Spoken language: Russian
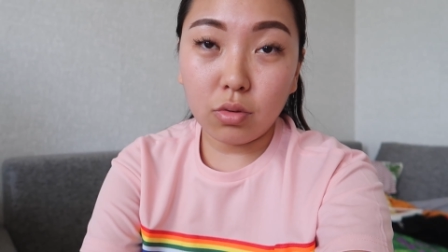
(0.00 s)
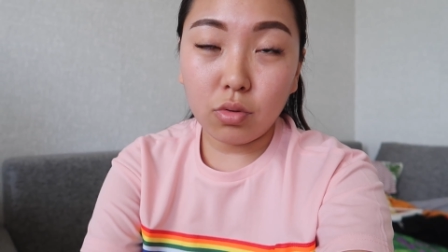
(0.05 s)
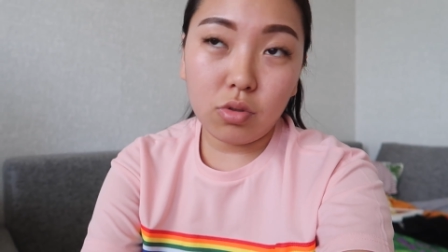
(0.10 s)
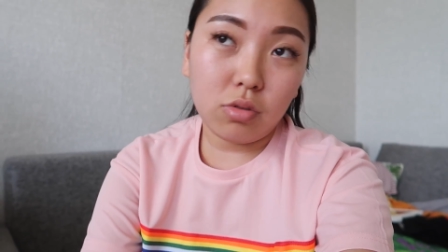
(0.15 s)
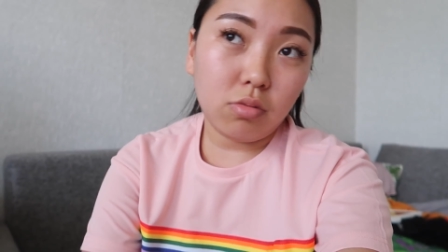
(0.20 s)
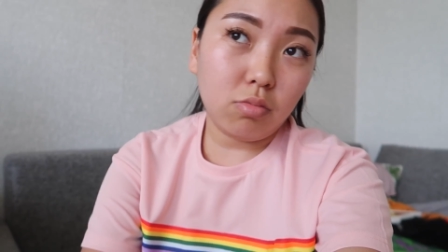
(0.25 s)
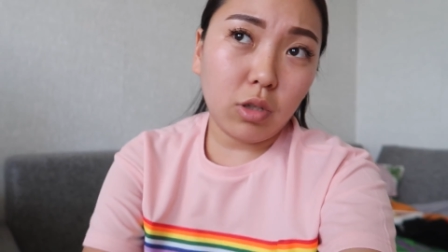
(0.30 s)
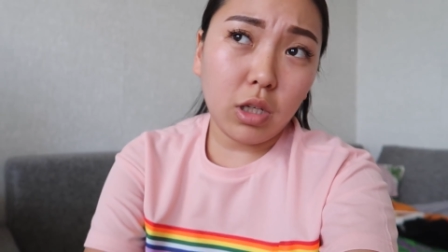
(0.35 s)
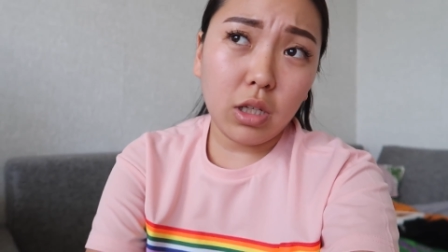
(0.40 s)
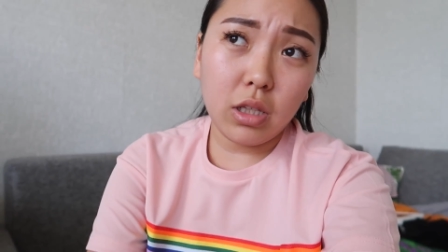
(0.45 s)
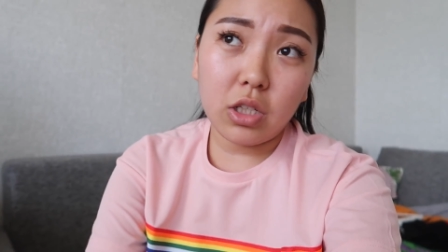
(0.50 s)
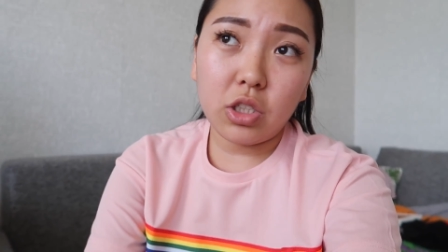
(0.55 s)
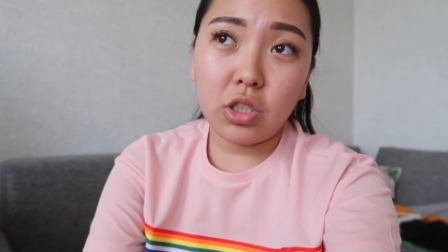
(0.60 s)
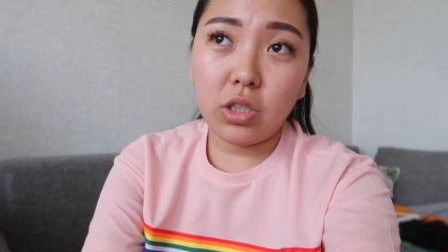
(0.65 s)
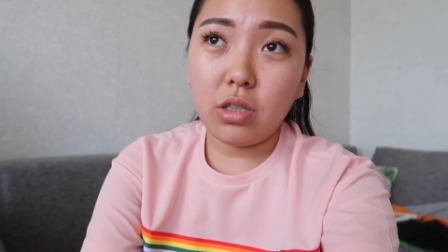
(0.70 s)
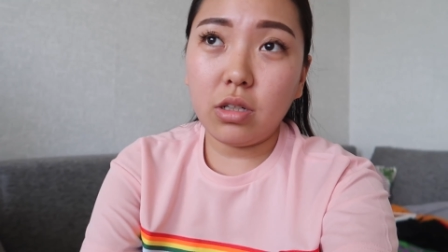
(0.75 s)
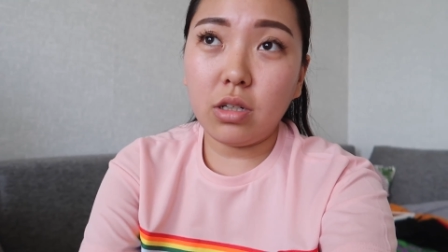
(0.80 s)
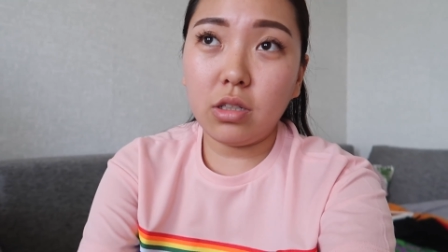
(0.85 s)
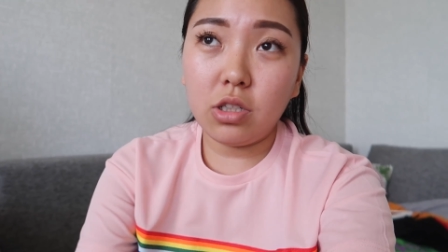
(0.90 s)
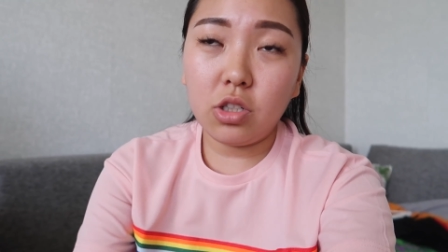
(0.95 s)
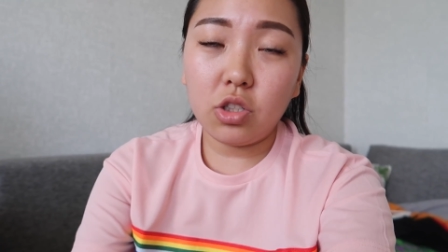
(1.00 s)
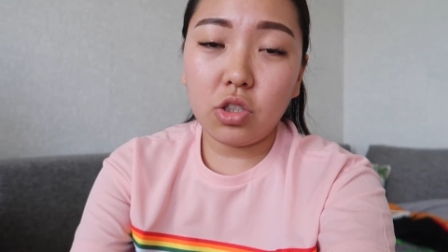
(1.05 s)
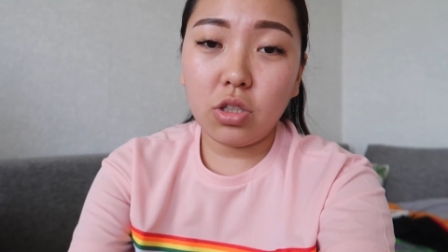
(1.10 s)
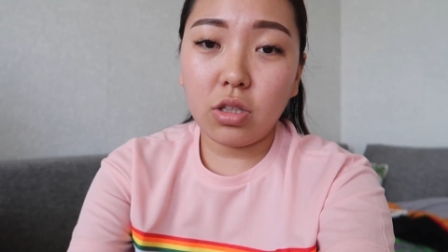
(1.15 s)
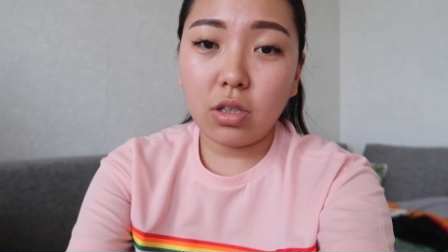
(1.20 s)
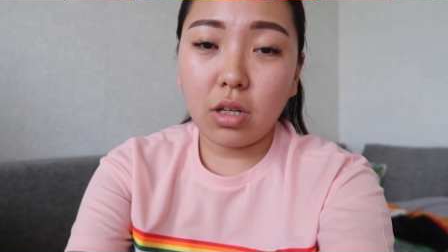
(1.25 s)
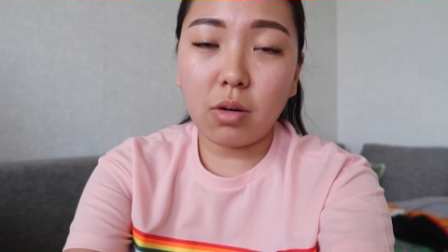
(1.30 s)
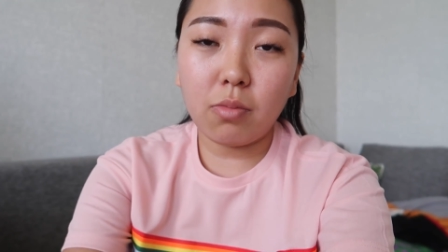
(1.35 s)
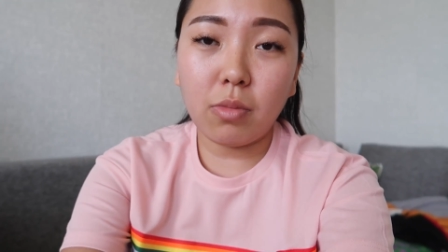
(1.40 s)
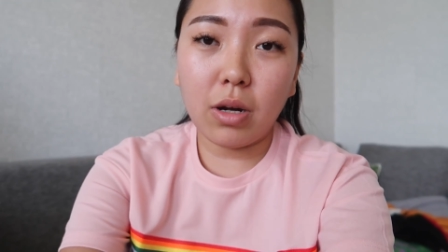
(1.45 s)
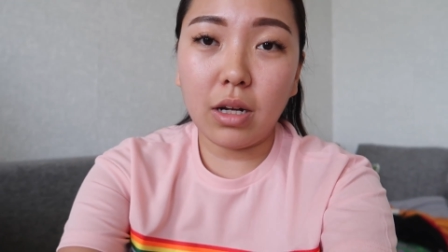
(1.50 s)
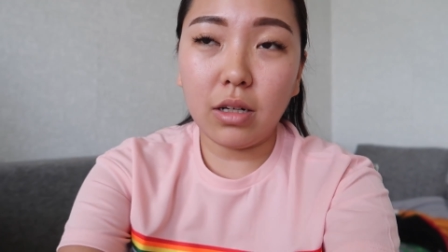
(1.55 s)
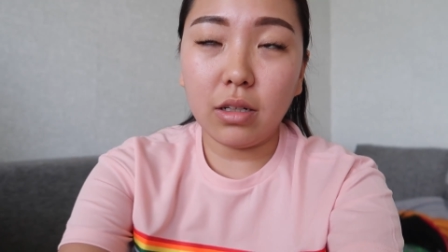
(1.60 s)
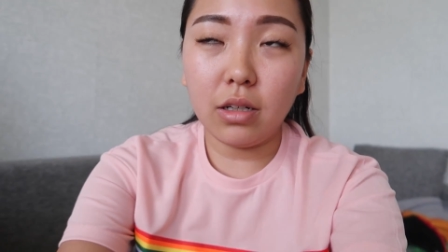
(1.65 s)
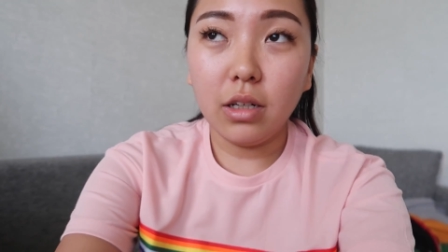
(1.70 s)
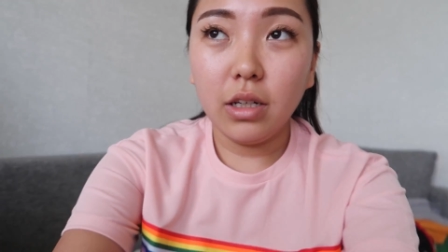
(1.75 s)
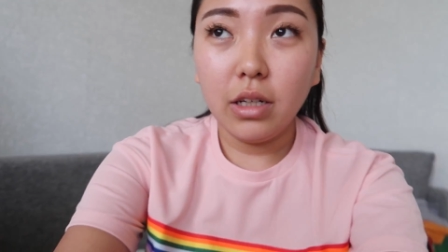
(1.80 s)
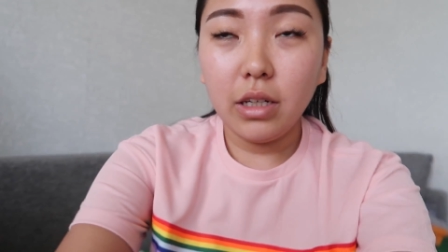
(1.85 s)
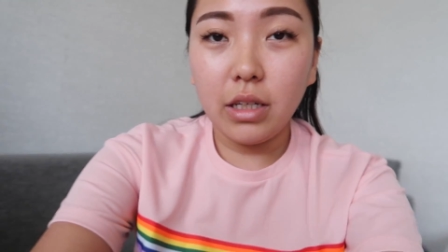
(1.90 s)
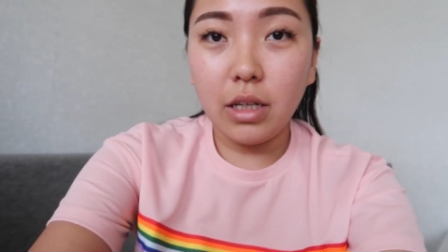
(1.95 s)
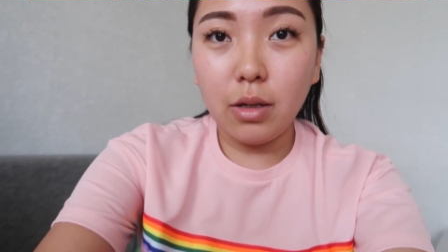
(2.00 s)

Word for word: То есть у меня одежда нормально.